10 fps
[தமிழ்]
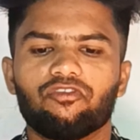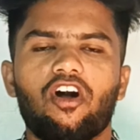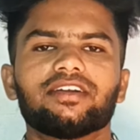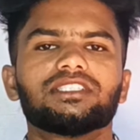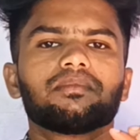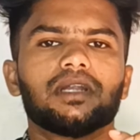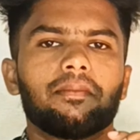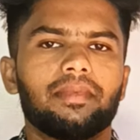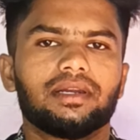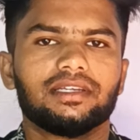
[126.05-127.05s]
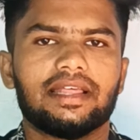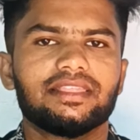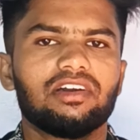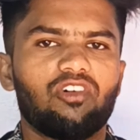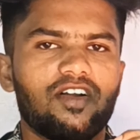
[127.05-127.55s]
வாட்ஸ்அப் நம்பர்
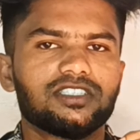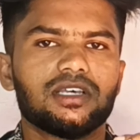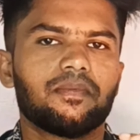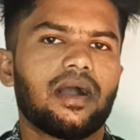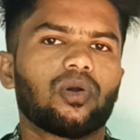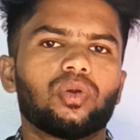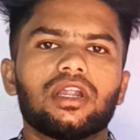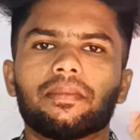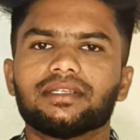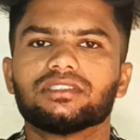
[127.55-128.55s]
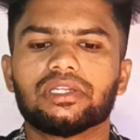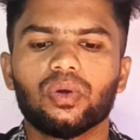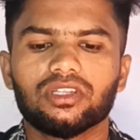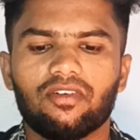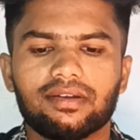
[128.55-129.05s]
எந்த வாட்ஸ்அப் அக்கௌண்ட்டில் பிரச்சனையோ
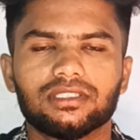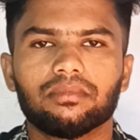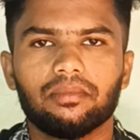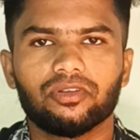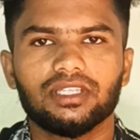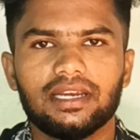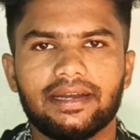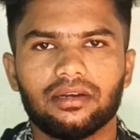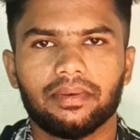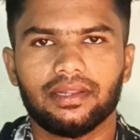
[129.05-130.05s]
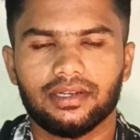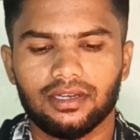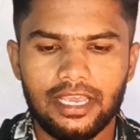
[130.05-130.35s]
அந்த வாட்ஸ்அப் நம்பர் வந்து இதில் என்ட்ரு பண்ணிருங்க